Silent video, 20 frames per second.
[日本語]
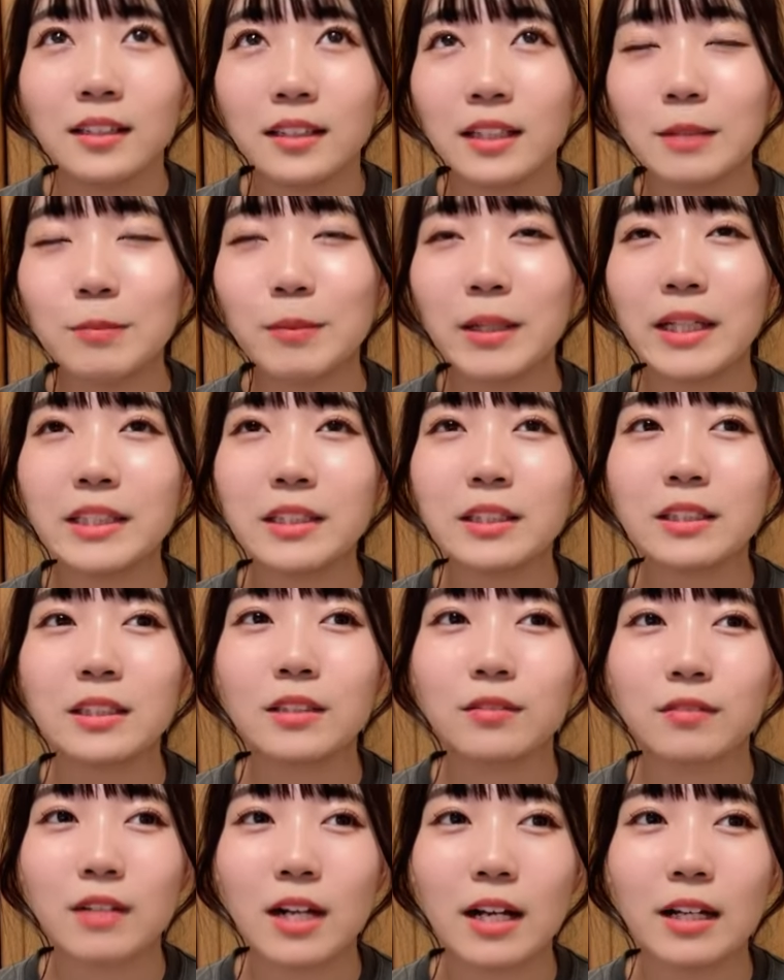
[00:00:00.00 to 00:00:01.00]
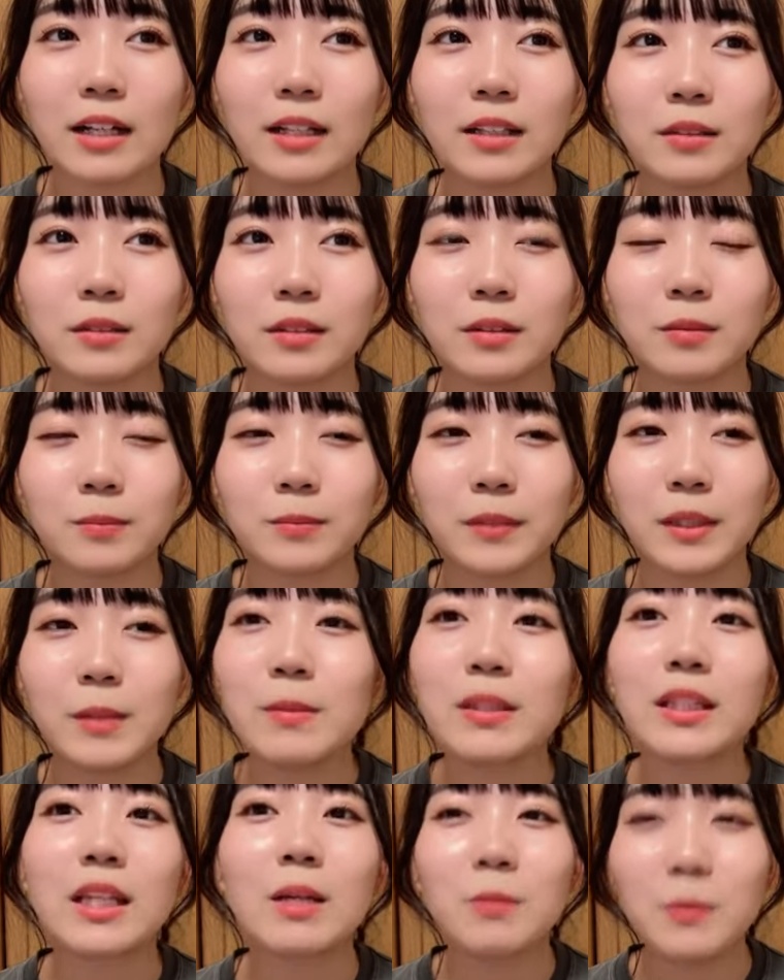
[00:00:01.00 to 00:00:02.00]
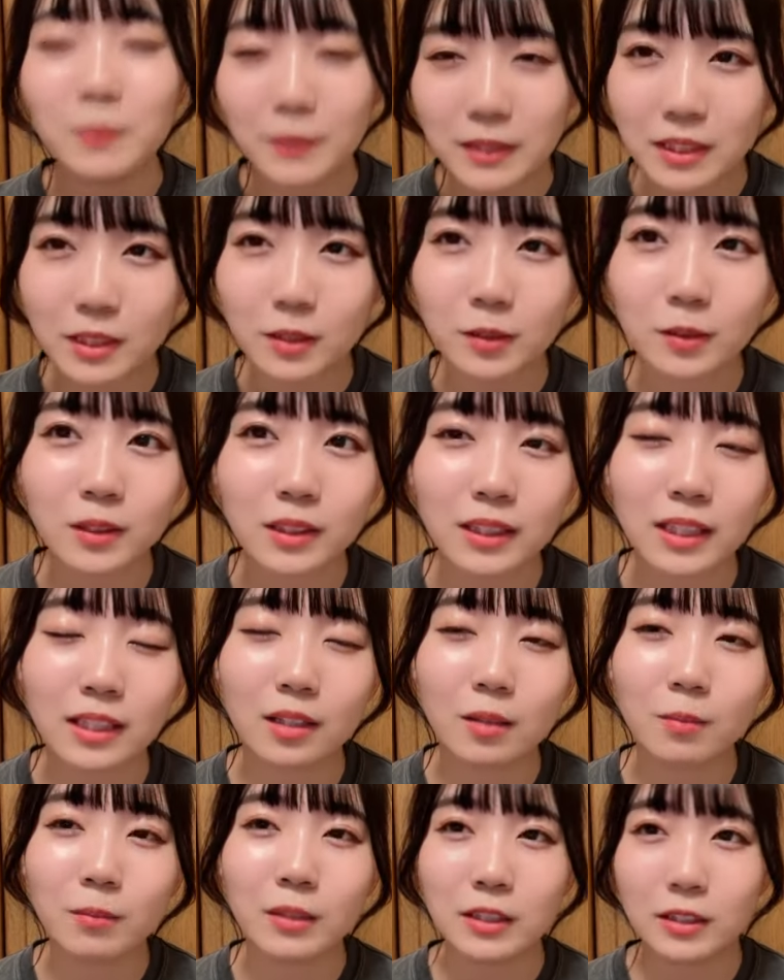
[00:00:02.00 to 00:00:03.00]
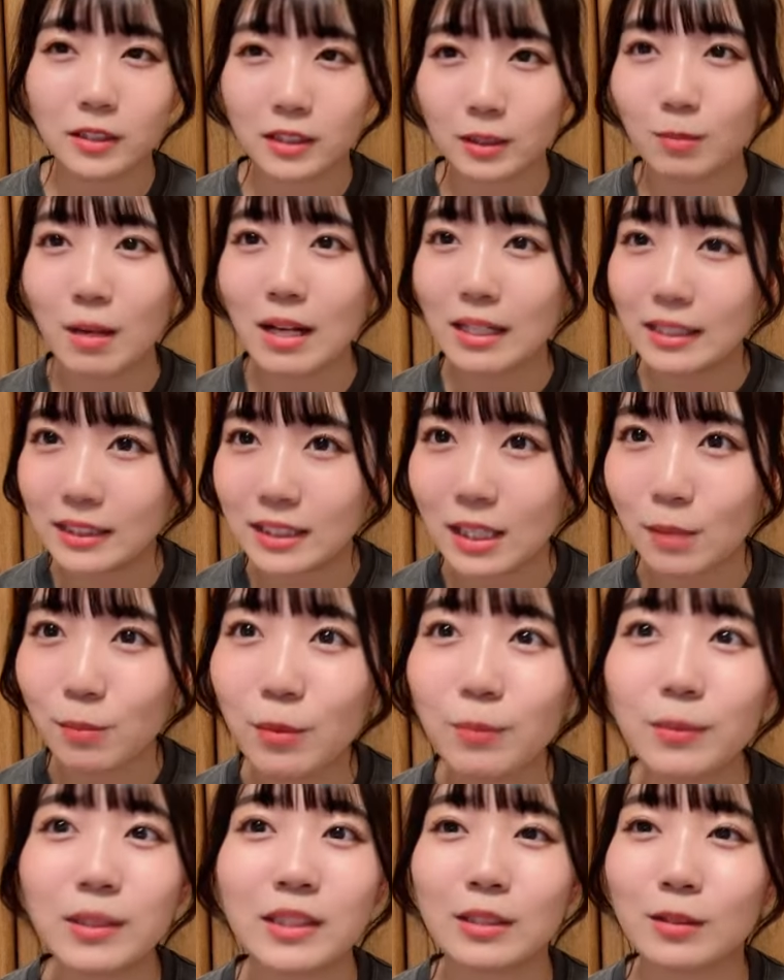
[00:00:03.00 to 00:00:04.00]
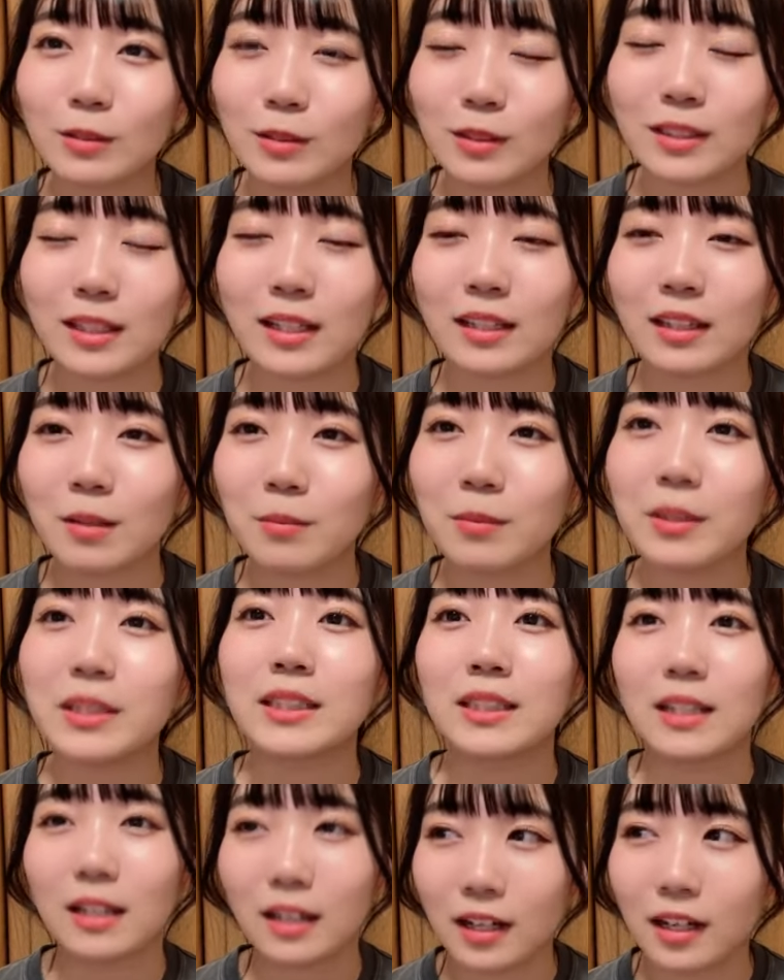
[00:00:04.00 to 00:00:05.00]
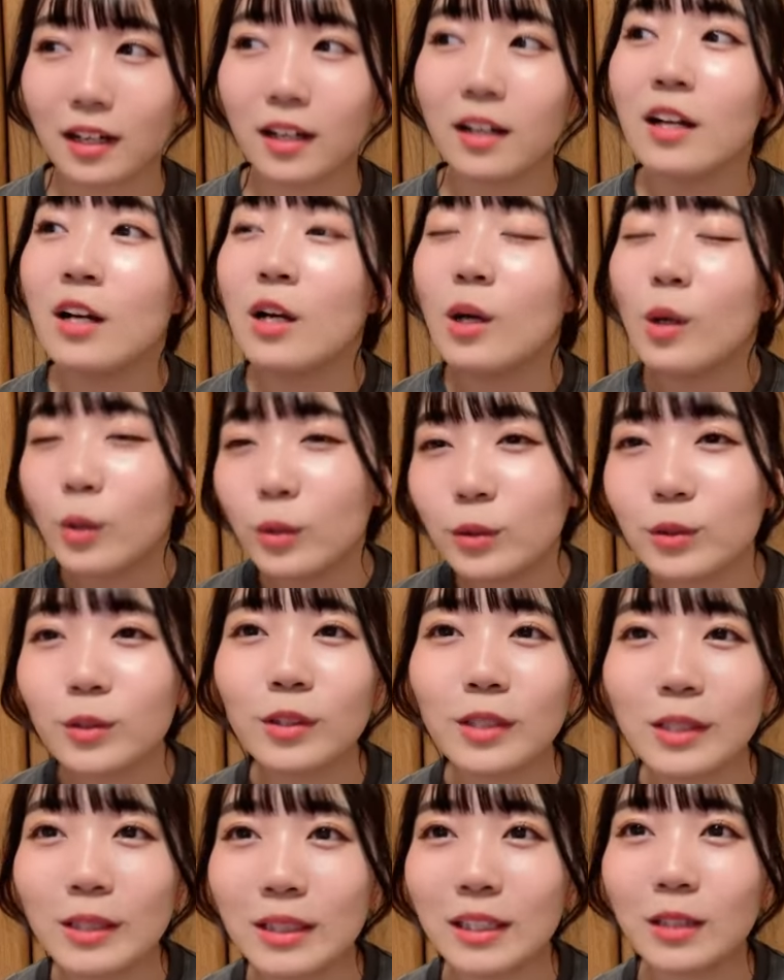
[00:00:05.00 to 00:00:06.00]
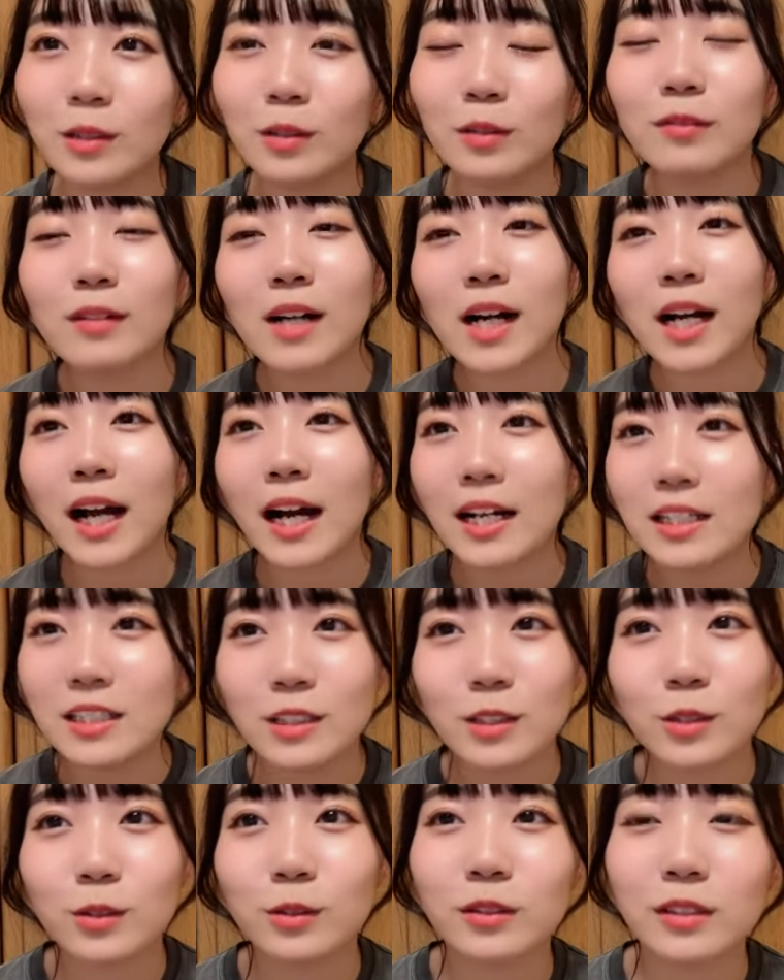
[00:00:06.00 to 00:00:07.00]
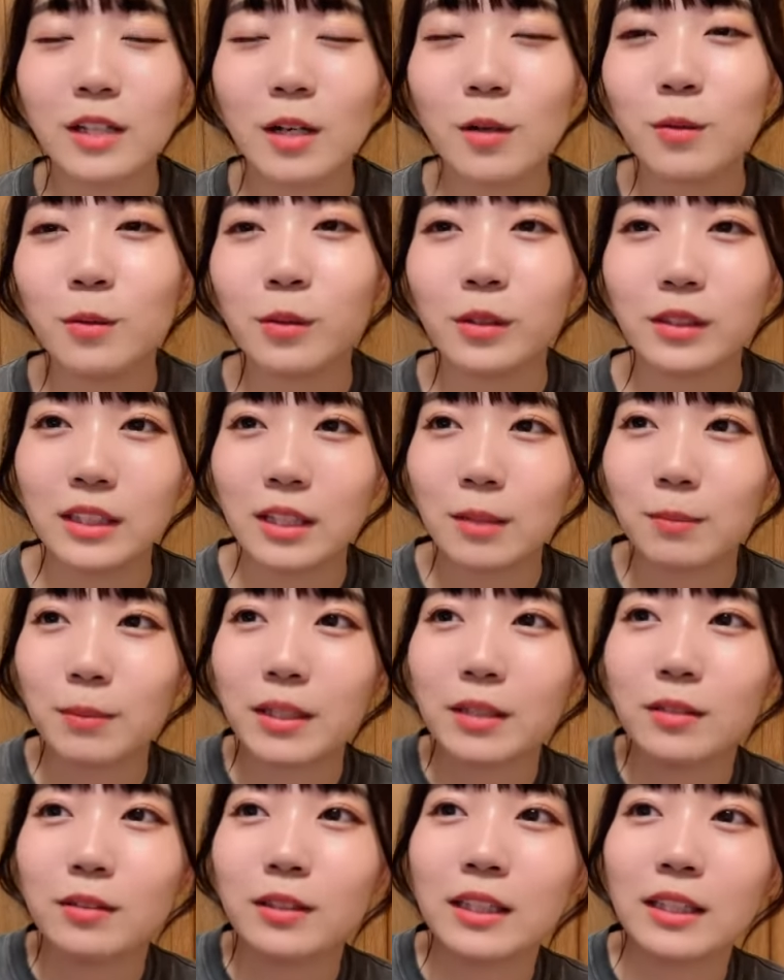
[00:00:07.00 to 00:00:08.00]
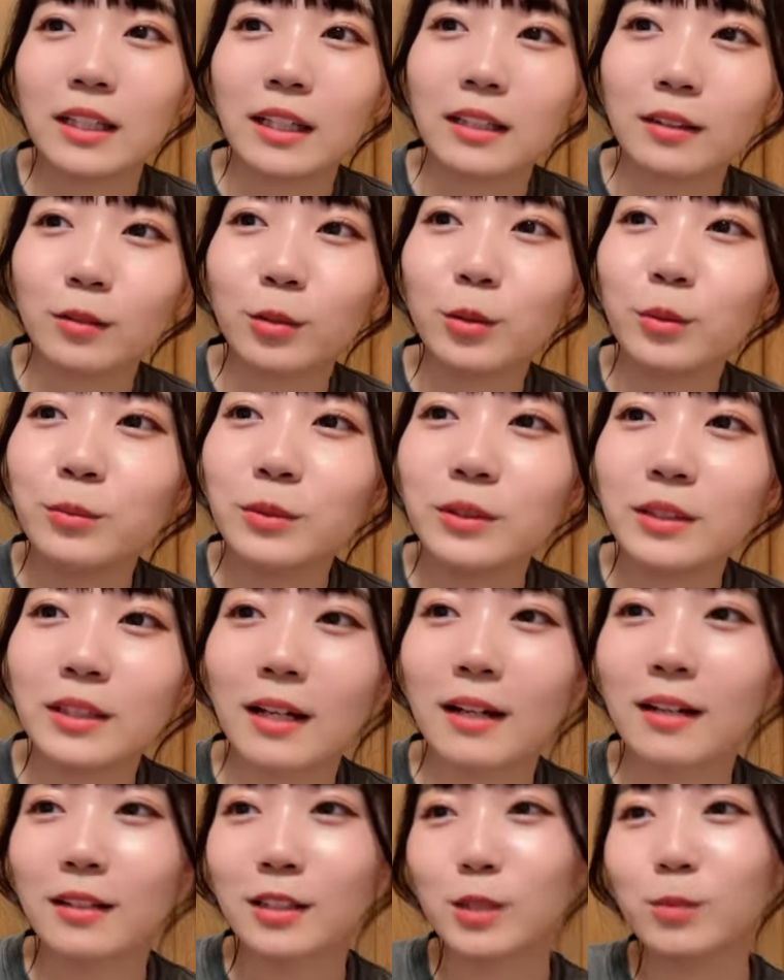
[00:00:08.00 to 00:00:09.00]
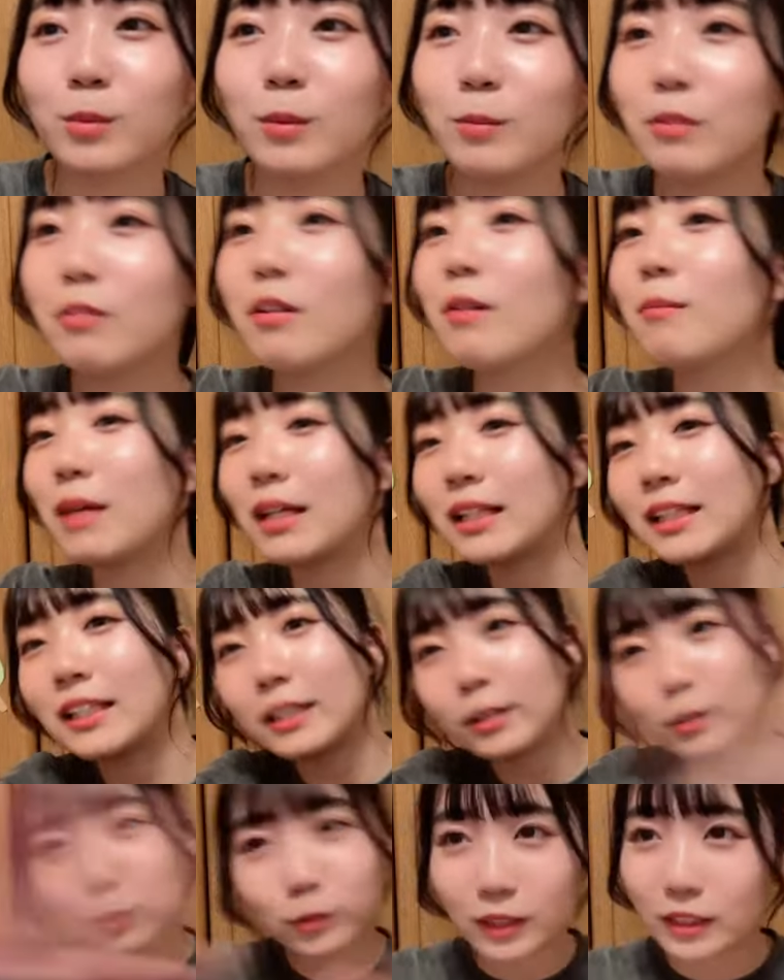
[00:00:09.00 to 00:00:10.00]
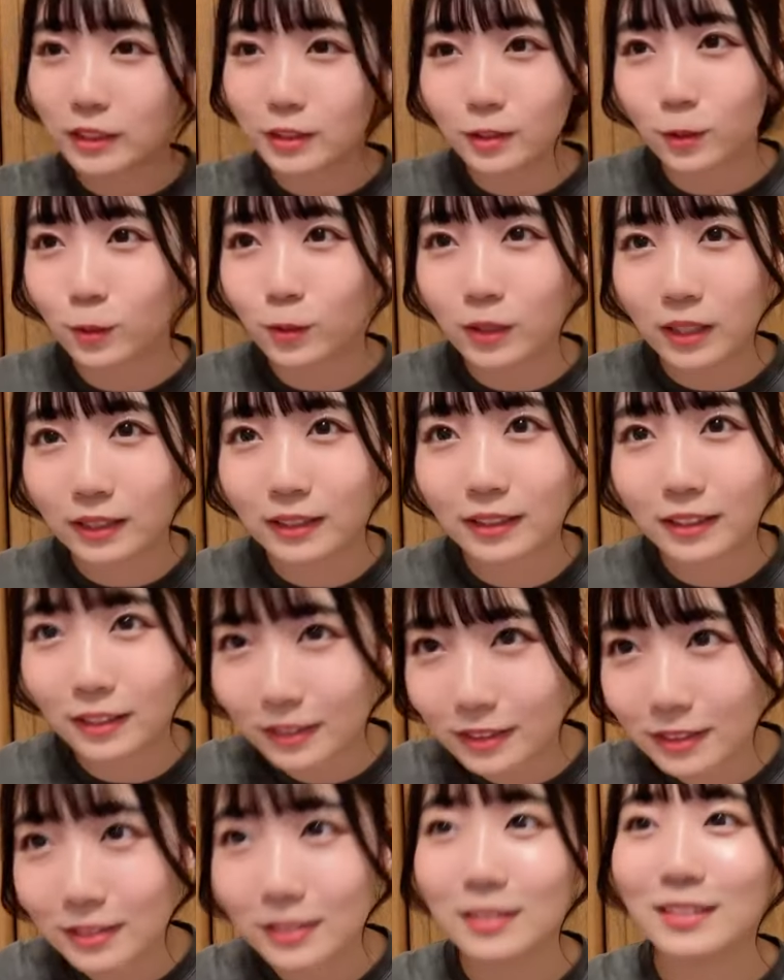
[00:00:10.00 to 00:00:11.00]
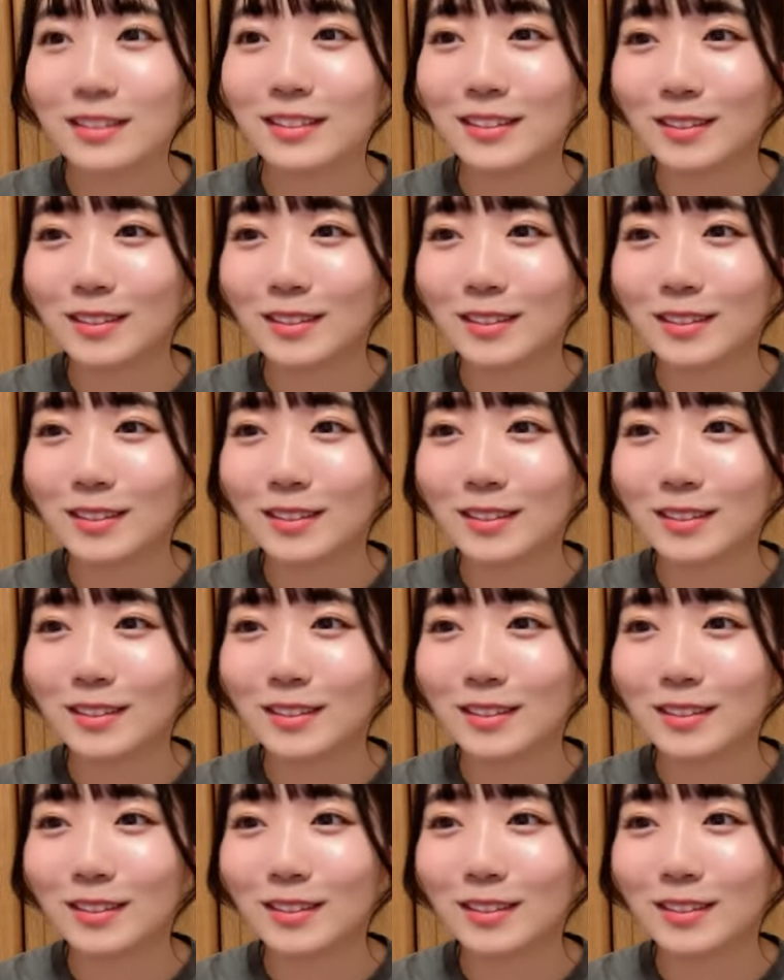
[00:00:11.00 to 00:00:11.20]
で、まあ、S には姫田も水色を使ってますしマリンさんも水色使ってますから本当に昨日は感触が多くてびっくりだと思ったらつぼみは真っ黄色ですごかったです